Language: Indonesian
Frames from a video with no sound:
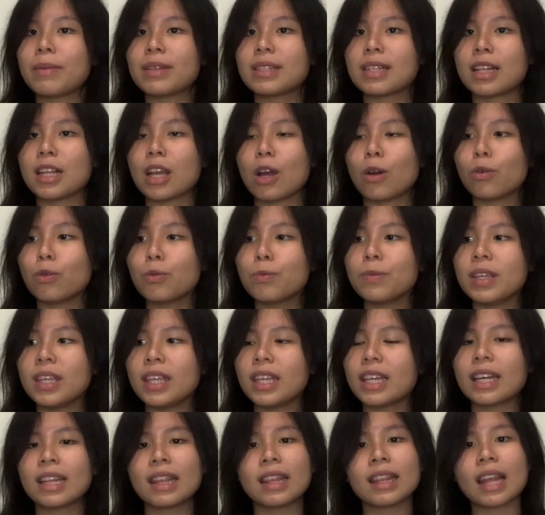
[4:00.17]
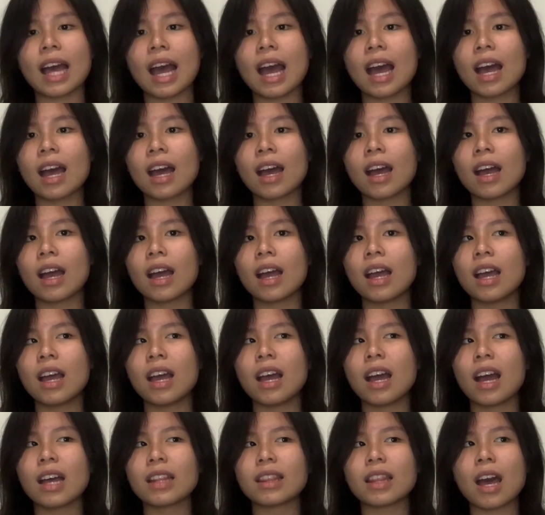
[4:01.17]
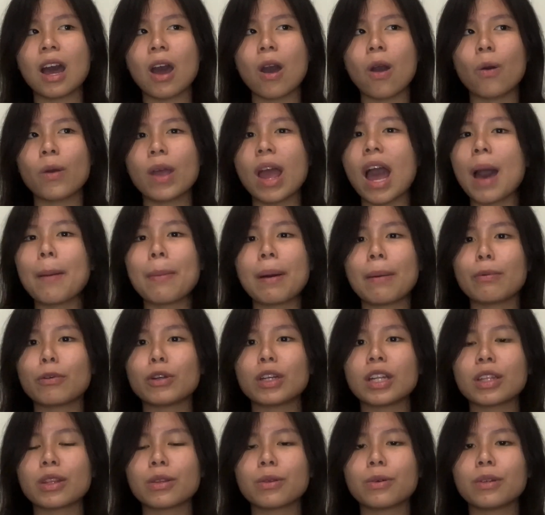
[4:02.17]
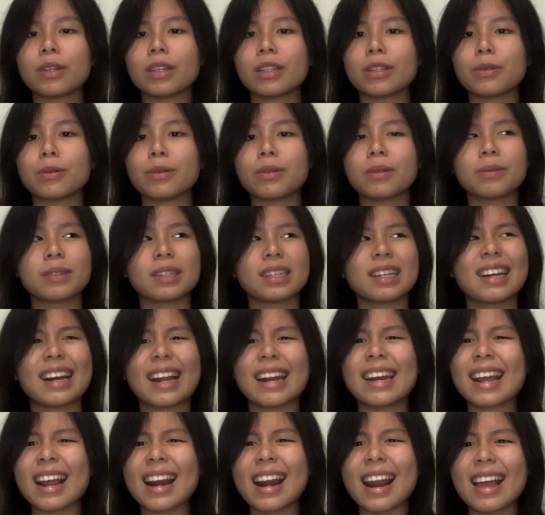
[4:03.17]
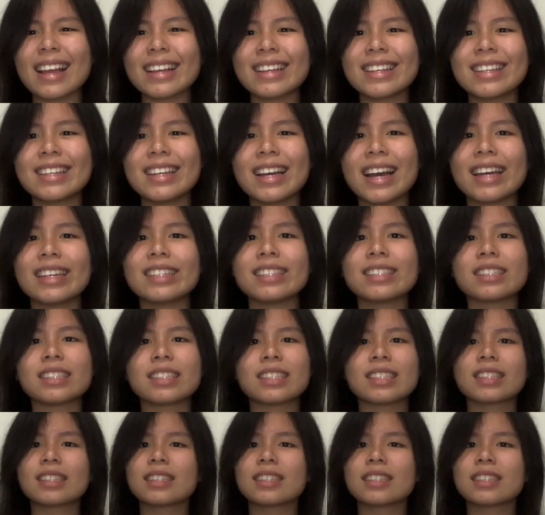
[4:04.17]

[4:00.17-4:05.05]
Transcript: misalnya ubi kentang atau ya apapun itu gitu lirik lagi guys